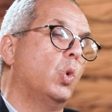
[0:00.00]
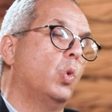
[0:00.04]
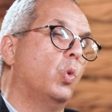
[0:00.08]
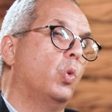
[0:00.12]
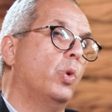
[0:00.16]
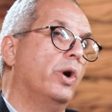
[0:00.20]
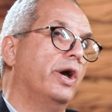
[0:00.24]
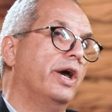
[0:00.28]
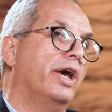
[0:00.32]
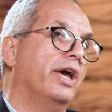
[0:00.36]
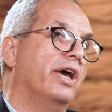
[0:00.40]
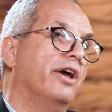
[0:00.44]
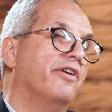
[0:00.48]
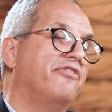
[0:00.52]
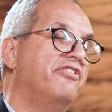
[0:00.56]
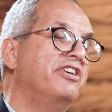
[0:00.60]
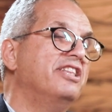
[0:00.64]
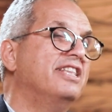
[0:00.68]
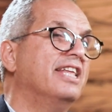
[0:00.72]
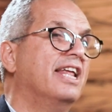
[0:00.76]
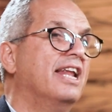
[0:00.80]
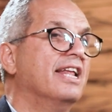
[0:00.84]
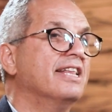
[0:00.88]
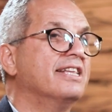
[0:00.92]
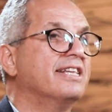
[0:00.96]
وفي
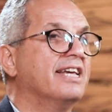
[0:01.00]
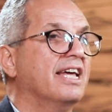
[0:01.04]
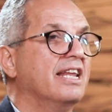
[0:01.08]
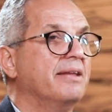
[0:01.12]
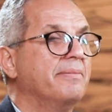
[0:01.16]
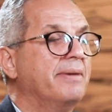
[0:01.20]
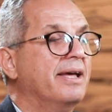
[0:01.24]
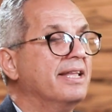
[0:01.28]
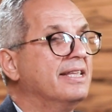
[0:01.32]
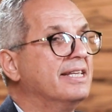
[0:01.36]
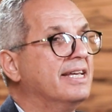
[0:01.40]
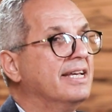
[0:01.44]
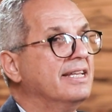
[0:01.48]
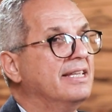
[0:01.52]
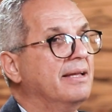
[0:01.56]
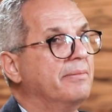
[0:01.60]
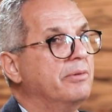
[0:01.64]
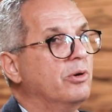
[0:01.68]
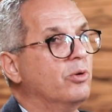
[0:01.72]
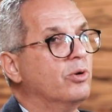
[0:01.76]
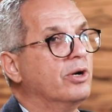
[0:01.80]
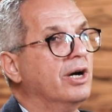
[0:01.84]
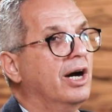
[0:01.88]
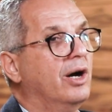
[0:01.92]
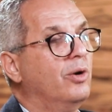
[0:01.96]
ثلاث كلمات كده
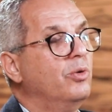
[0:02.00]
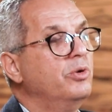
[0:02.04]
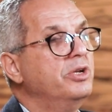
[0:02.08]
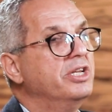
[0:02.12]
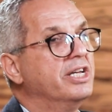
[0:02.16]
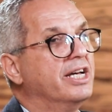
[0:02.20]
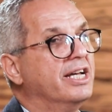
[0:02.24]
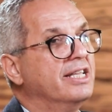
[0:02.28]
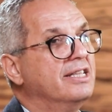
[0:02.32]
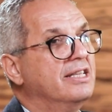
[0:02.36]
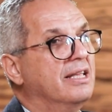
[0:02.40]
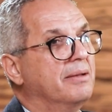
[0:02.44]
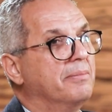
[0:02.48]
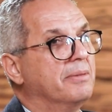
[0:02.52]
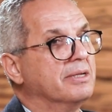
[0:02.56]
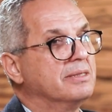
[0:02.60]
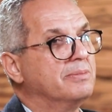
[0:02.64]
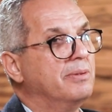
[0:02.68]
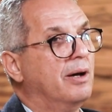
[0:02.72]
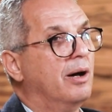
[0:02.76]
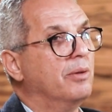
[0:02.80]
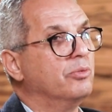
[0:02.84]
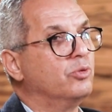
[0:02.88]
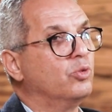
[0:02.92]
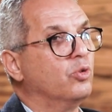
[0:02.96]
بيوجعوني جدا
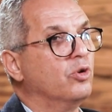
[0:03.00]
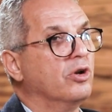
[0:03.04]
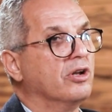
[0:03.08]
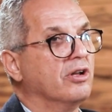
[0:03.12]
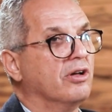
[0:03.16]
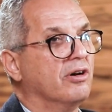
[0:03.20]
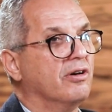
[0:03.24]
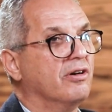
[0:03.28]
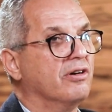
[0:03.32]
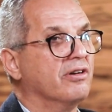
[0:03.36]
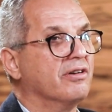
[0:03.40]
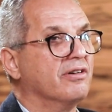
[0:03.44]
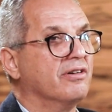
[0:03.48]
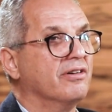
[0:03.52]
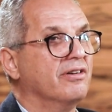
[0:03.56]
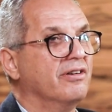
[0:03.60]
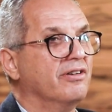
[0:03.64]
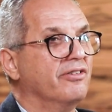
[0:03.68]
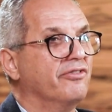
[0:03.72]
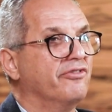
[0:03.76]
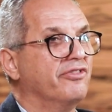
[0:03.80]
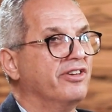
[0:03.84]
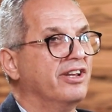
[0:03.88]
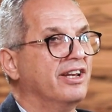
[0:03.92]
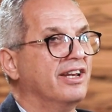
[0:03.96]
بسمعهم طول النهار
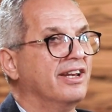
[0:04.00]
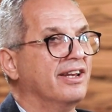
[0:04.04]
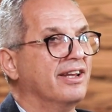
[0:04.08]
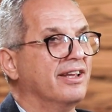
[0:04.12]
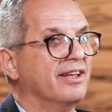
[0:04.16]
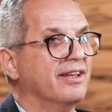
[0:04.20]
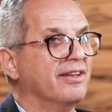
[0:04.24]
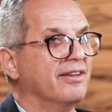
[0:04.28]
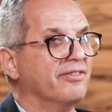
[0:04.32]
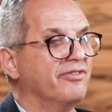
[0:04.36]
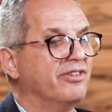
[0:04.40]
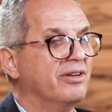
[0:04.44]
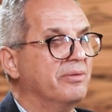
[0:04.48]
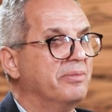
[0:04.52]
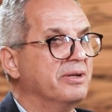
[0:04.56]
في في